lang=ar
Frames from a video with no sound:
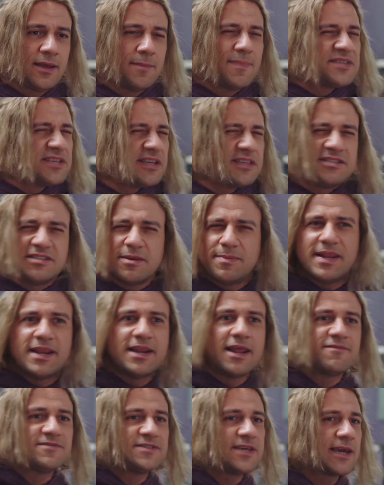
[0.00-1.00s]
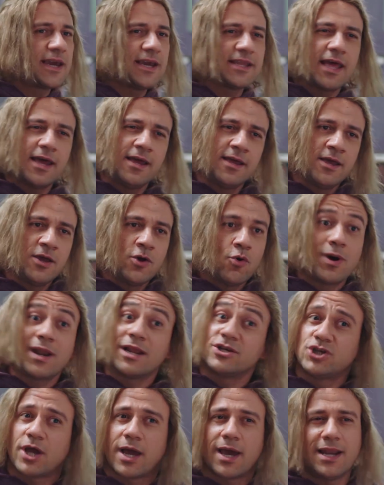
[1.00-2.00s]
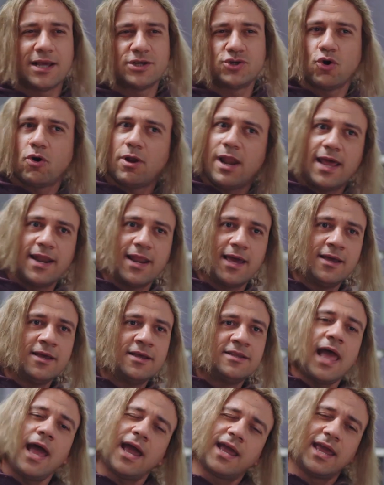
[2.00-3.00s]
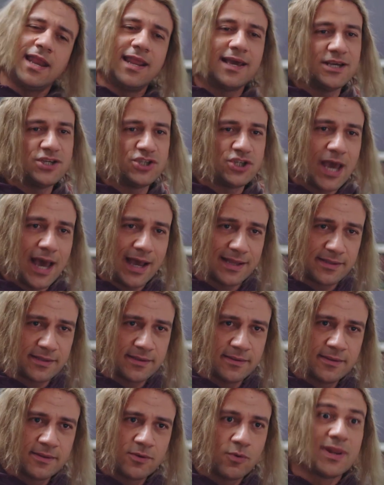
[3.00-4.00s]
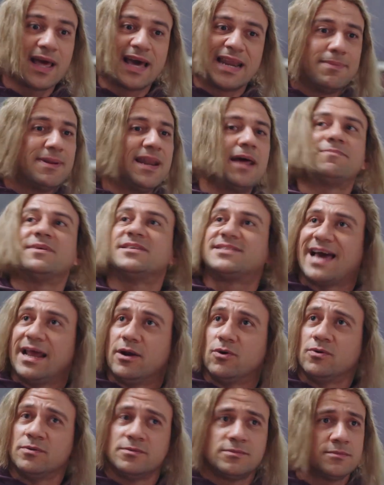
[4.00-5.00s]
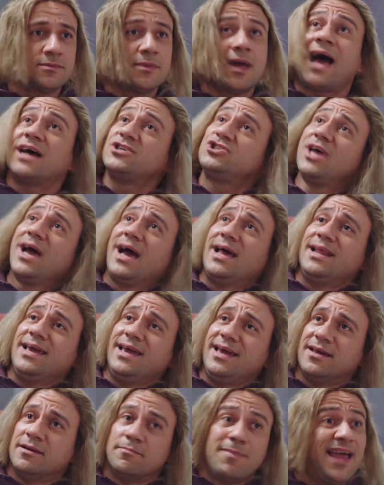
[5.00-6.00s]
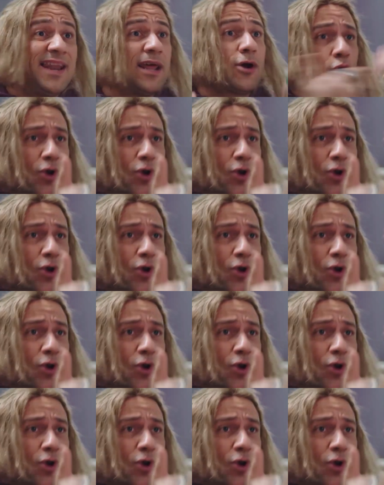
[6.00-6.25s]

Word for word: بس تسيبي لي نفسك كده وانا شغالك شغلانه تاكلك الشحت والغريب انها بتساله هشتغل ايه؟ ما احنا